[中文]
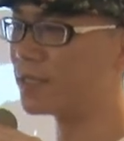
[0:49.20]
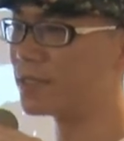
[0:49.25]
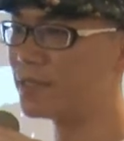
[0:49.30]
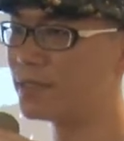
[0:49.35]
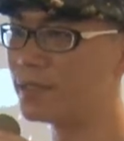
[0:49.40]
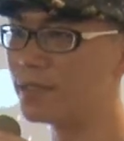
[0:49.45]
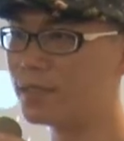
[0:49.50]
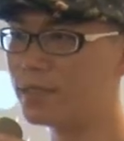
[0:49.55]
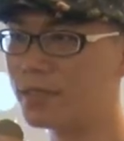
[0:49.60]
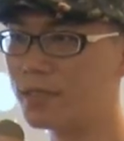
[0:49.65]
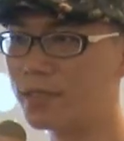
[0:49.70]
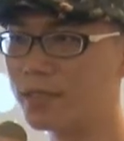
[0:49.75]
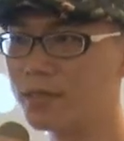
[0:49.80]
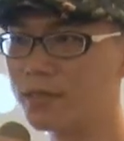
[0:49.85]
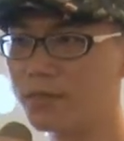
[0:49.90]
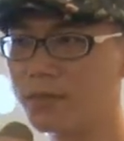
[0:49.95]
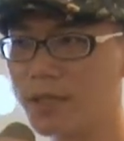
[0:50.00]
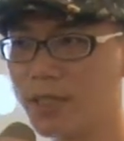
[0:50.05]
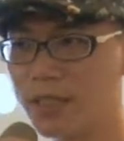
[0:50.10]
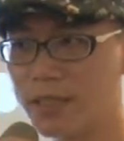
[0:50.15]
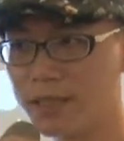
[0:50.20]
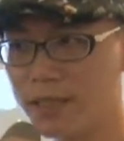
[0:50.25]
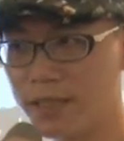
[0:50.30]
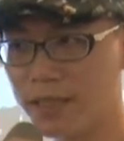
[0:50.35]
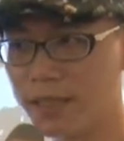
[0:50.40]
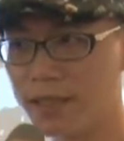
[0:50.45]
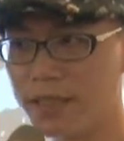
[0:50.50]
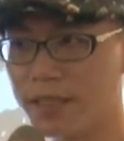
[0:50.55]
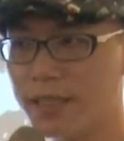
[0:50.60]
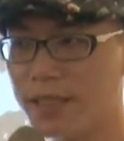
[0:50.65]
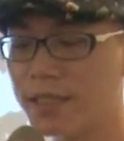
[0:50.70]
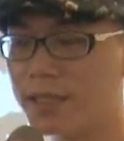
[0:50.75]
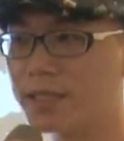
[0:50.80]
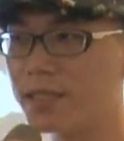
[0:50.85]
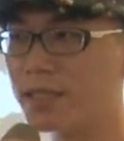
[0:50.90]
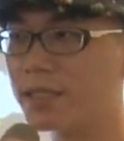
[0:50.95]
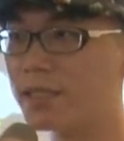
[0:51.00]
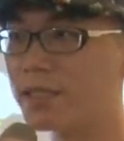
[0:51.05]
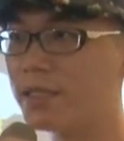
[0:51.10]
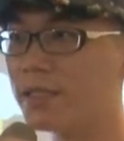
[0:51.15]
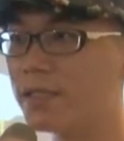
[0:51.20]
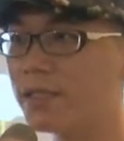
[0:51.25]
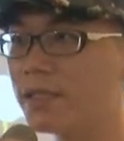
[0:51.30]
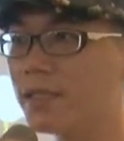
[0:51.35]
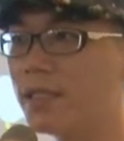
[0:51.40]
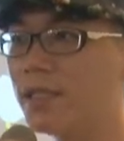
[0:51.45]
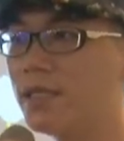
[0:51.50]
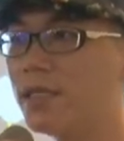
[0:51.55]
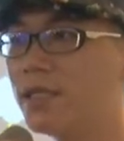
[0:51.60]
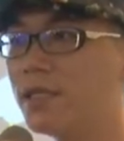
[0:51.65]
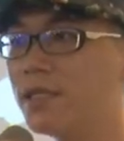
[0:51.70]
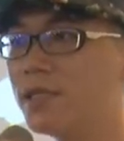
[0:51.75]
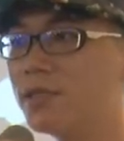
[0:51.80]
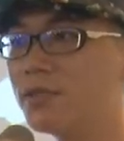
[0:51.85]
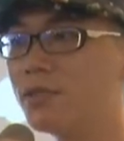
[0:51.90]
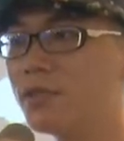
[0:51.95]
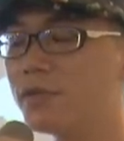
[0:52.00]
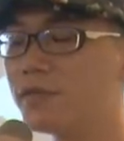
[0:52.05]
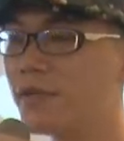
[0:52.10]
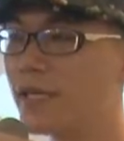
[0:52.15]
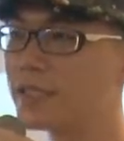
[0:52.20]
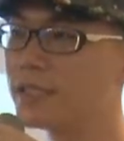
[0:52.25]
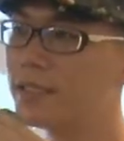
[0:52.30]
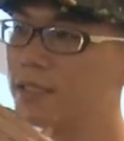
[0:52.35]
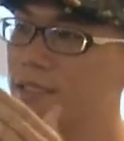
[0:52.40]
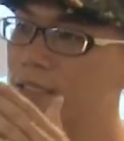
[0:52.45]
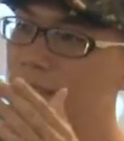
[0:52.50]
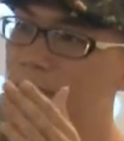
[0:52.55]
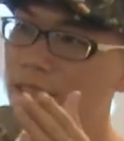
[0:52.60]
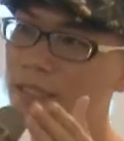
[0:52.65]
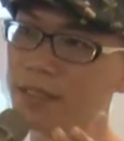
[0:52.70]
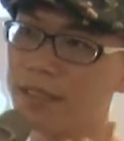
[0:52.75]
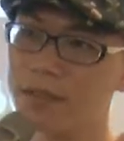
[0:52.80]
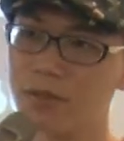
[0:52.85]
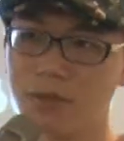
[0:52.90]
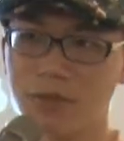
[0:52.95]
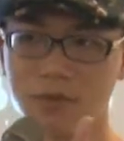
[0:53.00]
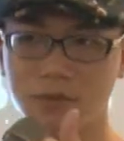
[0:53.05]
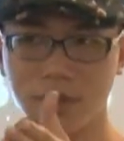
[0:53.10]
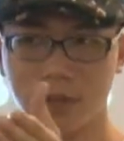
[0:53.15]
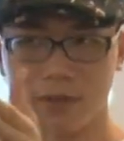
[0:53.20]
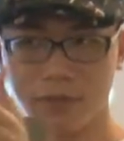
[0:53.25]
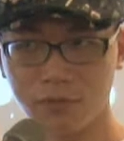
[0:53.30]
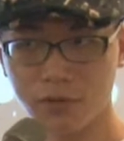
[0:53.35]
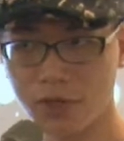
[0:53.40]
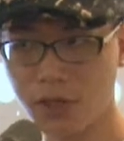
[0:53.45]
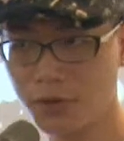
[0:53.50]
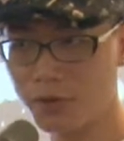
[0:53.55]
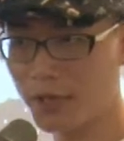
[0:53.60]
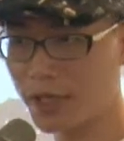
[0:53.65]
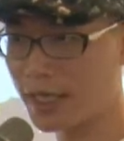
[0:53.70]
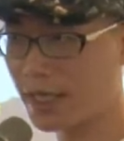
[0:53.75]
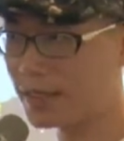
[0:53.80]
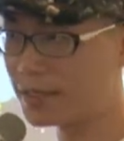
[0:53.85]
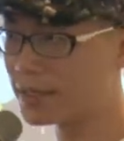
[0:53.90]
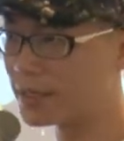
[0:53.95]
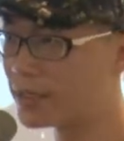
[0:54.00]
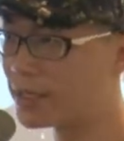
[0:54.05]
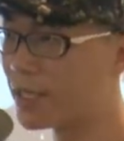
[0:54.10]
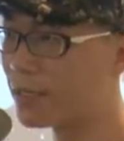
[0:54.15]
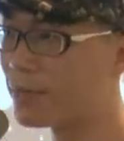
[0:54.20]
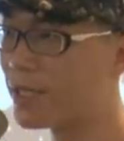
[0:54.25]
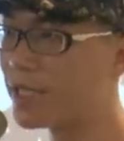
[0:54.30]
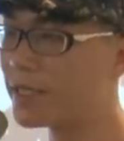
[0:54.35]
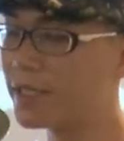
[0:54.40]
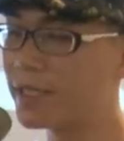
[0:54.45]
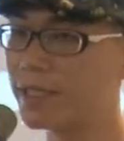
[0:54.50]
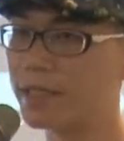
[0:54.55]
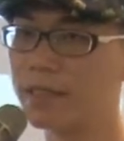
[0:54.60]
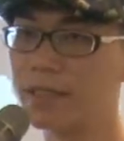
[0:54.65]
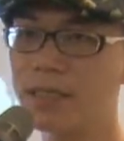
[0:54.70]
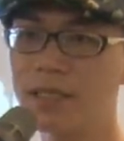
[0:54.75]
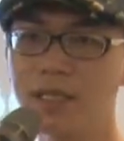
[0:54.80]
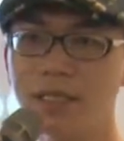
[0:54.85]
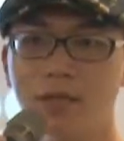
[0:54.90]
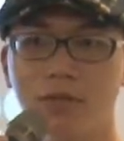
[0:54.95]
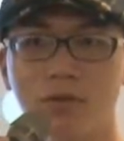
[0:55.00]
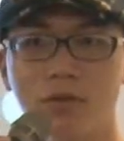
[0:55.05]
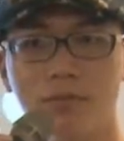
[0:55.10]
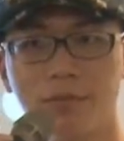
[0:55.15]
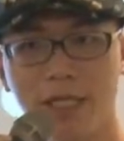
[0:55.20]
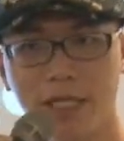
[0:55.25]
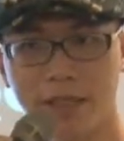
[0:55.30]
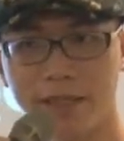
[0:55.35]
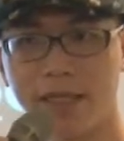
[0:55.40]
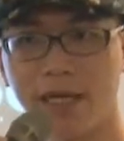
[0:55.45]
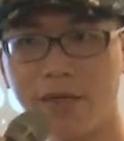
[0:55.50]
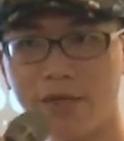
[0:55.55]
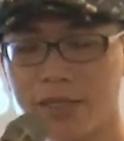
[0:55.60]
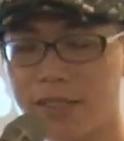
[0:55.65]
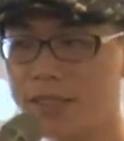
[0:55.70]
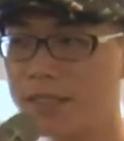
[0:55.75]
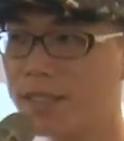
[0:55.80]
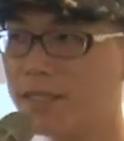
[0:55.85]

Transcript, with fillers: 个事，然后引起了一些争议。所以我发现，今年从五六月开始，下半年，我每到一个